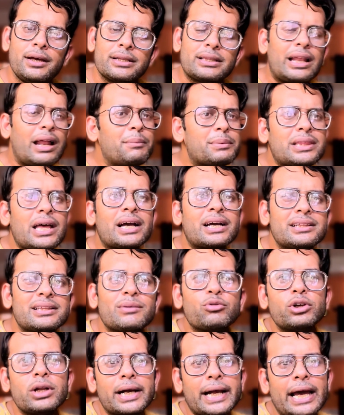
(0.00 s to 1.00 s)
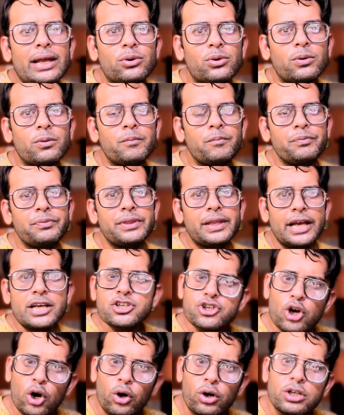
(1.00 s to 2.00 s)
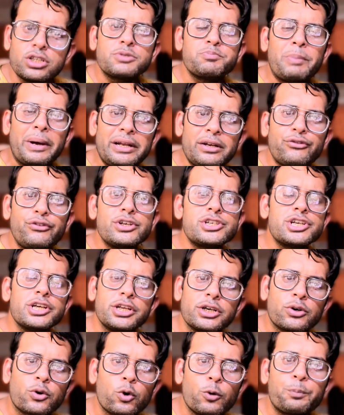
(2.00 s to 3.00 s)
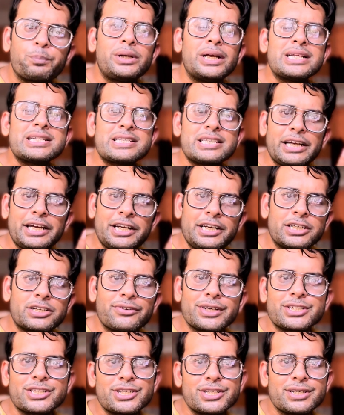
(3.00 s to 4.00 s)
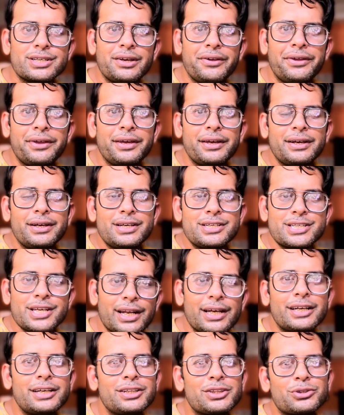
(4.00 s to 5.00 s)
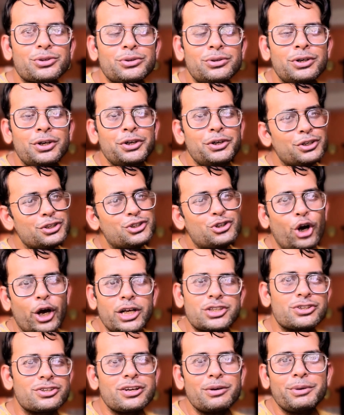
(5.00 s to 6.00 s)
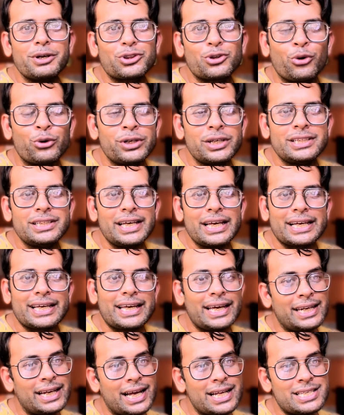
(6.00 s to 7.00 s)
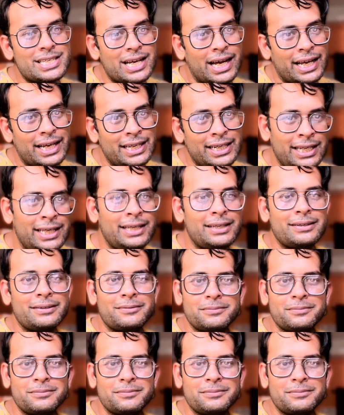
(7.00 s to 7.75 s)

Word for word: তো আমি তাকে দেবো না কেন এই সহজ বেনিফিশিয়ারি গ্রুপটার যে ইন্টারেস্ট সেটা কিন্তু জয় শ্রীরামের ধ্বনি দিয়ে কেনা যায়নি